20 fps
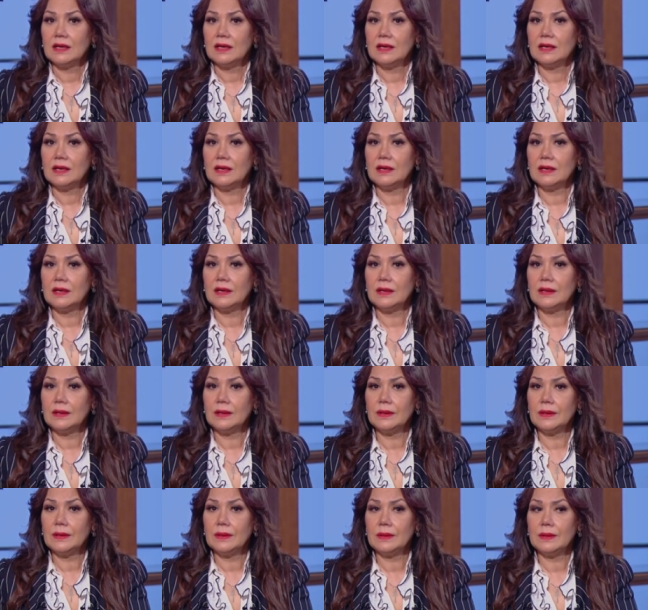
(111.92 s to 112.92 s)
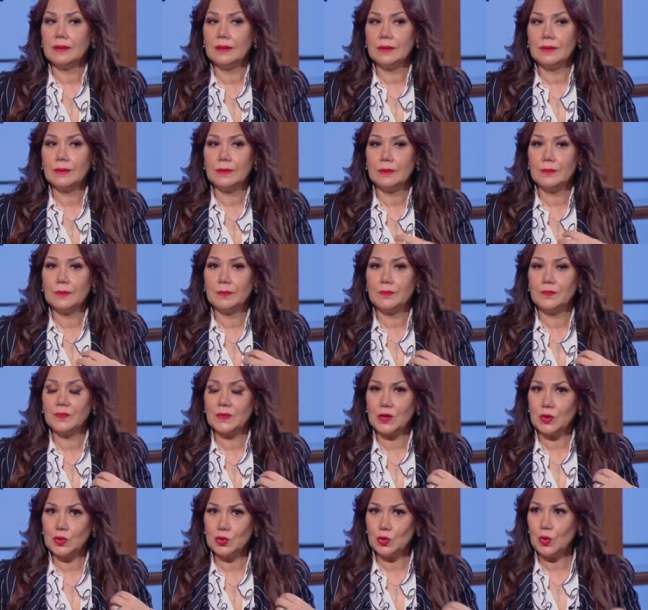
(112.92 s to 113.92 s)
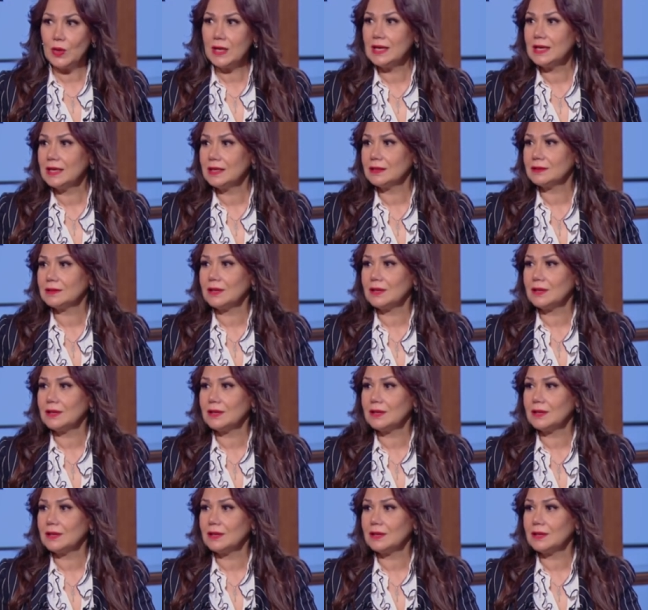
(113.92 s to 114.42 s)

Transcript: آه كنت وانا